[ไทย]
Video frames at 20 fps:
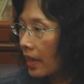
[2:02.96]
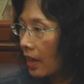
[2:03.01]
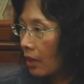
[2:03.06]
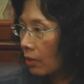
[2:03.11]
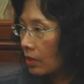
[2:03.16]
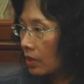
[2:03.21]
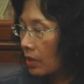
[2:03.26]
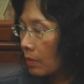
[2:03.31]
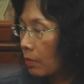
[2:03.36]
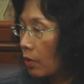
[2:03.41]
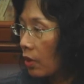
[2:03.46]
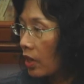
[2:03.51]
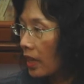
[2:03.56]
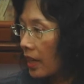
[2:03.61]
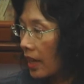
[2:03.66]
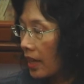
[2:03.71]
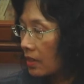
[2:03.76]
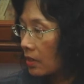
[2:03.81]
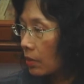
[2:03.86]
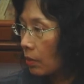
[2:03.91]
เข้าถึงบริ
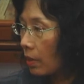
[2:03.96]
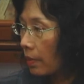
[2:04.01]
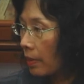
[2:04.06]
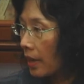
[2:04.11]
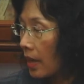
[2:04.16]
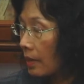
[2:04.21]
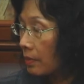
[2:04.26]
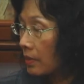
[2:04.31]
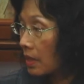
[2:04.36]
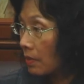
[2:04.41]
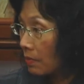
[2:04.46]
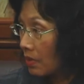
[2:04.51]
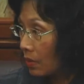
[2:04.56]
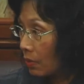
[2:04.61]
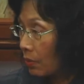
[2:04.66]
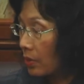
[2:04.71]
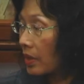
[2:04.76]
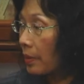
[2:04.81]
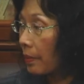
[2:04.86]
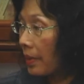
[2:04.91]
การสุขภาพที่มี
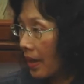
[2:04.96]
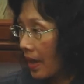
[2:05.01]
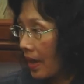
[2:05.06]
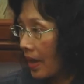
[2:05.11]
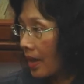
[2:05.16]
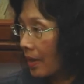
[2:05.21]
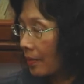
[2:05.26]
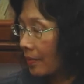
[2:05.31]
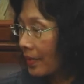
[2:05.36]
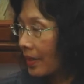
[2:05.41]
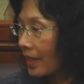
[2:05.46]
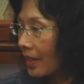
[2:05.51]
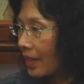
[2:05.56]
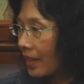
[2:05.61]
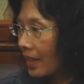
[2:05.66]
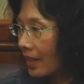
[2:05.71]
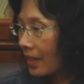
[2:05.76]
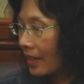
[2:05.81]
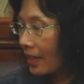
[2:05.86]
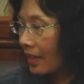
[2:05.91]
คุณภาพ
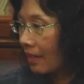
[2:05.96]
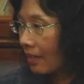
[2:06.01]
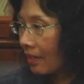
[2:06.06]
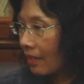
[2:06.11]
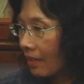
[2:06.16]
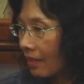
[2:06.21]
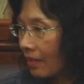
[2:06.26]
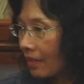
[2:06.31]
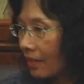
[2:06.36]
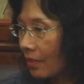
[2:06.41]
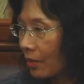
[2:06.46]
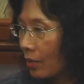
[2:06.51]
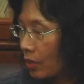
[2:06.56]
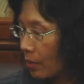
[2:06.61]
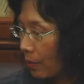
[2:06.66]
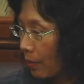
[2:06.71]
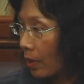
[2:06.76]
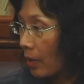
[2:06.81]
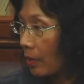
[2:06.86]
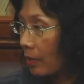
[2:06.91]
แล้วก็โดย
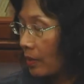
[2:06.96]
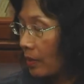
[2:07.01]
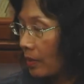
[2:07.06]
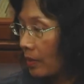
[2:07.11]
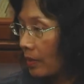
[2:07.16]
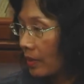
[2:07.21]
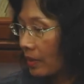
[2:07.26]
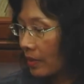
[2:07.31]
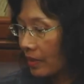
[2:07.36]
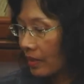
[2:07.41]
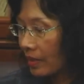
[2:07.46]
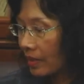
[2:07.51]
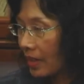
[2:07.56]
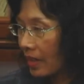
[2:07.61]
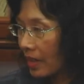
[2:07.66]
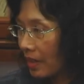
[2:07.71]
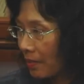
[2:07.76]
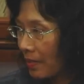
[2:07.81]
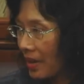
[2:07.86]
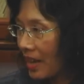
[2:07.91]
เฉพาะ
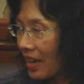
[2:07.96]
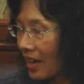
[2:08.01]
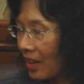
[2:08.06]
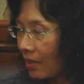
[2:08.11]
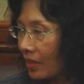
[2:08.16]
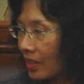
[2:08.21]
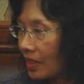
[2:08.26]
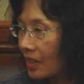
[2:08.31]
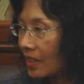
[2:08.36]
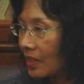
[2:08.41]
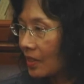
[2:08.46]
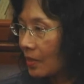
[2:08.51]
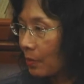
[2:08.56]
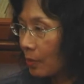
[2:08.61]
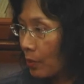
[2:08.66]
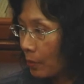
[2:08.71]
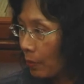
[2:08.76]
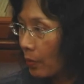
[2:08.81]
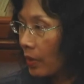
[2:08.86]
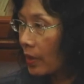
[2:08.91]
ถ้าในบ้านเราก็คือ
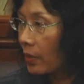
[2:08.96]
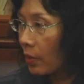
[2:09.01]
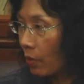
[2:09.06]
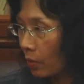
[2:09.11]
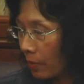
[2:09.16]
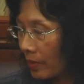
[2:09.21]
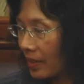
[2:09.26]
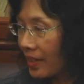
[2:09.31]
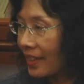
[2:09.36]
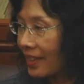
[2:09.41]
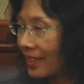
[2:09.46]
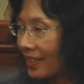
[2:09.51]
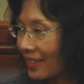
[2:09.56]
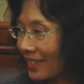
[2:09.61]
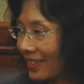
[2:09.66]
ผู้ป่วยโรคมะเร็ง